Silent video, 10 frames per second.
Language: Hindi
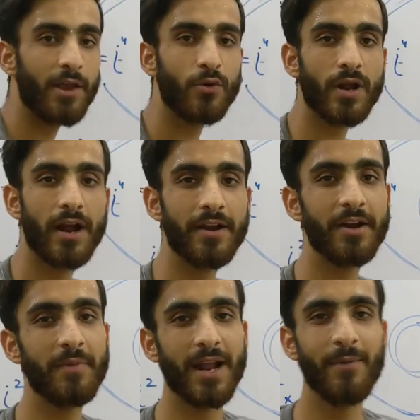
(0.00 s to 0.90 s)
आयोटा
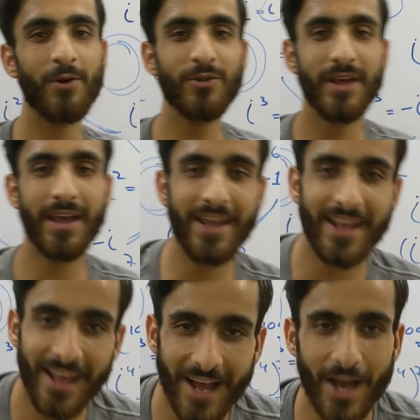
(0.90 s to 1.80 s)
100 बराबर होता है
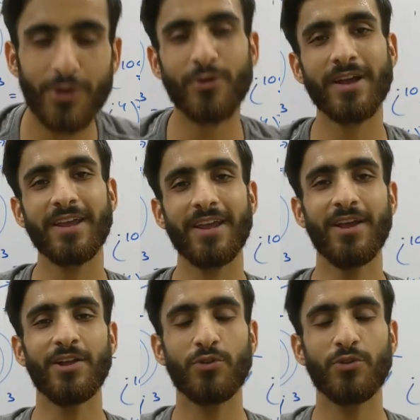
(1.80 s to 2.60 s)
आयोटा के